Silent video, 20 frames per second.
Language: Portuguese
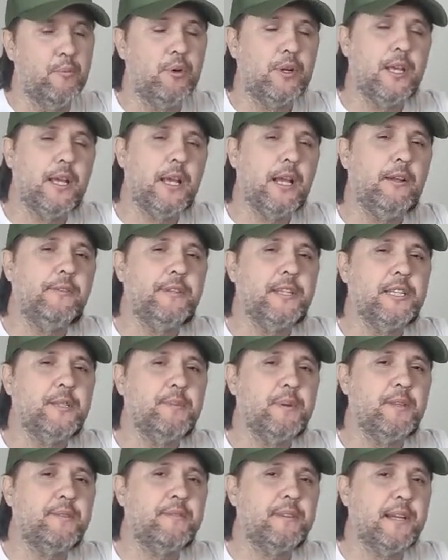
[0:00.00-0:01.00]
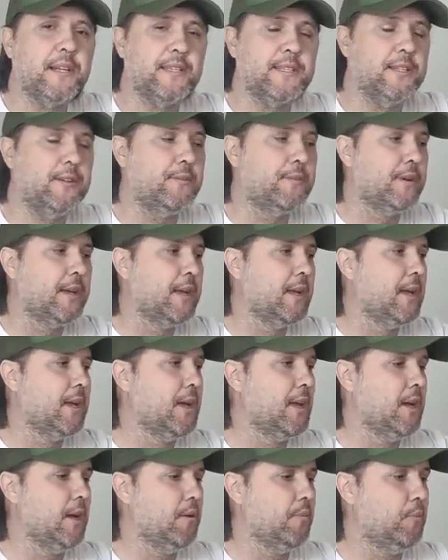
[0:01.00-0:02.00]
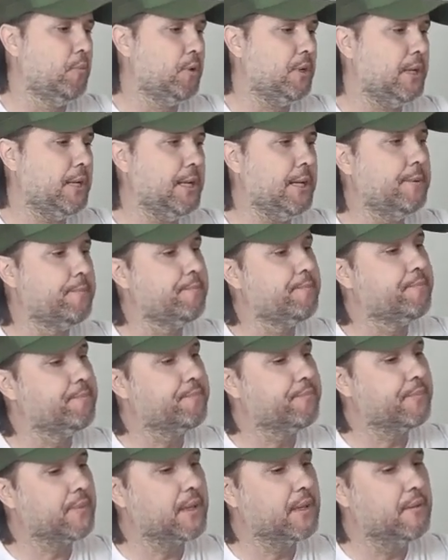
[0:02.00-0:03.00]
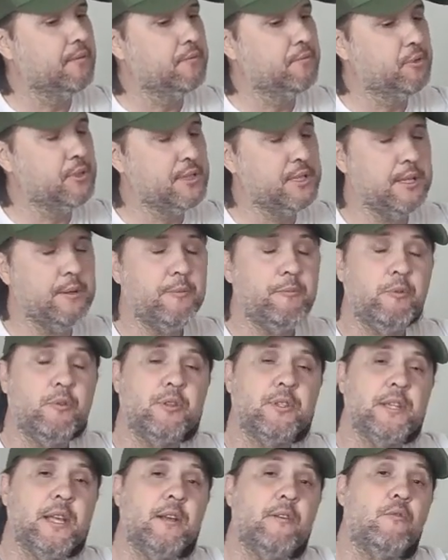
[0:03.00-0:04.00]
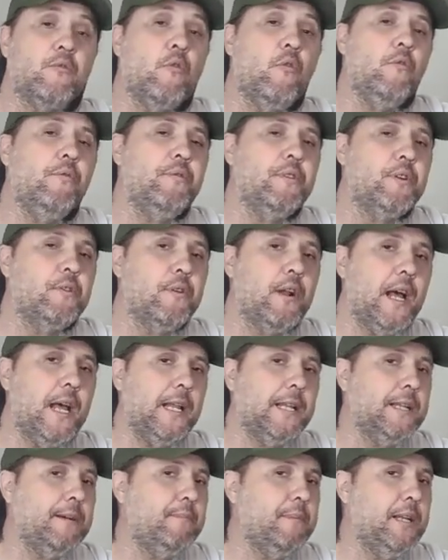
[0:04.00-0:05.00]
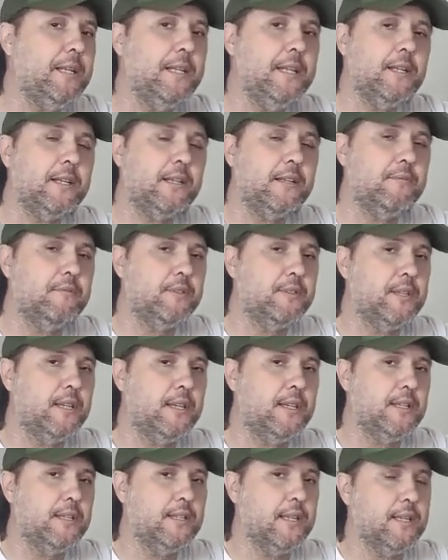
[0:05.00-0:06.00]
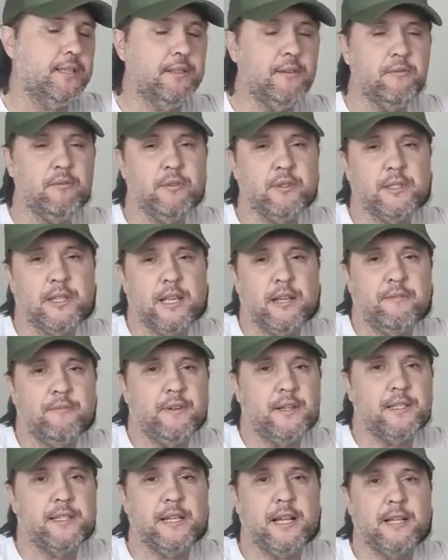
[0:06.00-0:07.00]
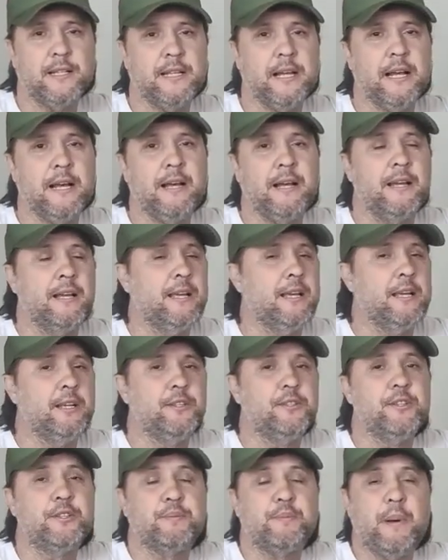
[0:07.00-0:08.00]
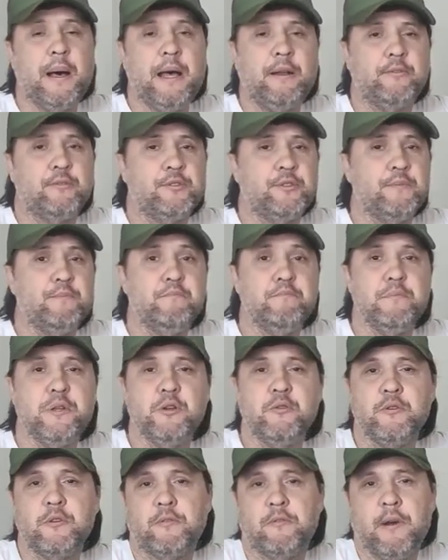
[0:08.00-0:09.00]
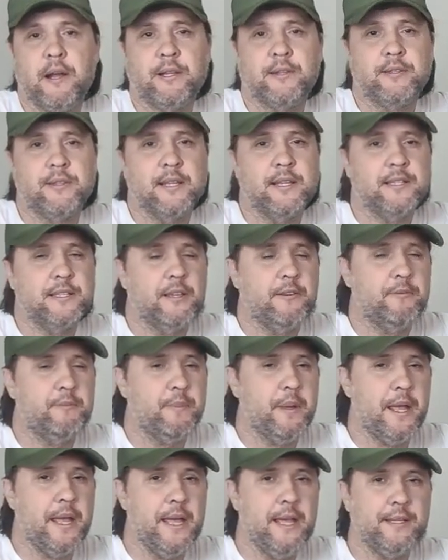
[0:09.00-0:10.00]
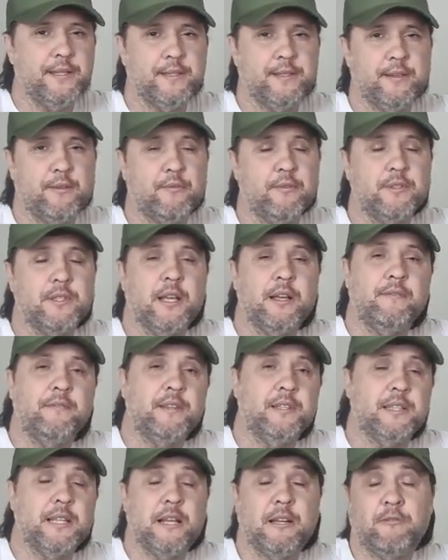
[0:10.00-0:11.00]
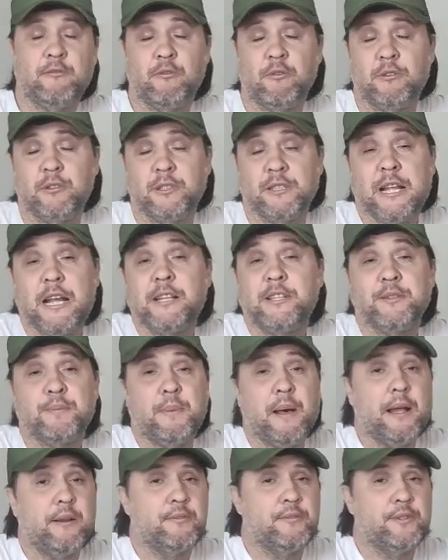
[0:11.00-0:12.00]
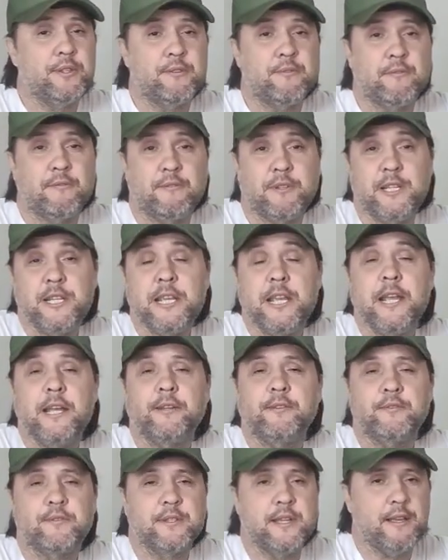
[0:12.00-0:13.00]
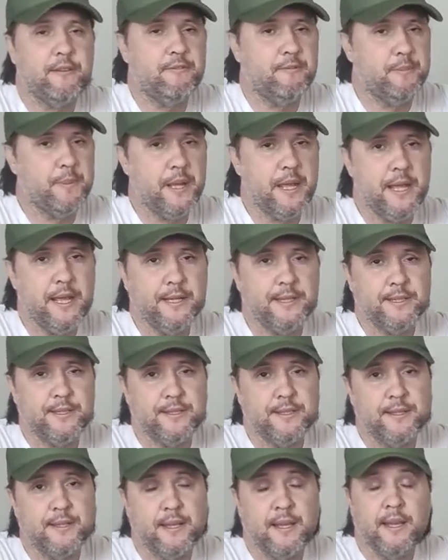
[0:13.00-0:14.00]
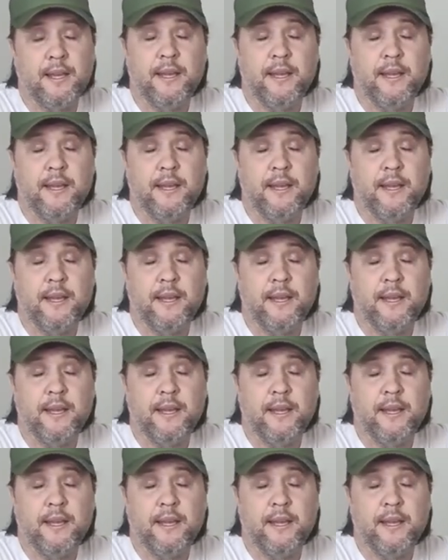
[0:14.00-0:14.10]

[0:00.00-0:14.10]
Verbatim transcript: por que, que ela não tem especificação? Porque você consegue configurar ela da maneira que você quiser. Você consegue fazer ela dar disparos de 1400 FPS, você consegue fazer ela dar disparos de 500 FPS,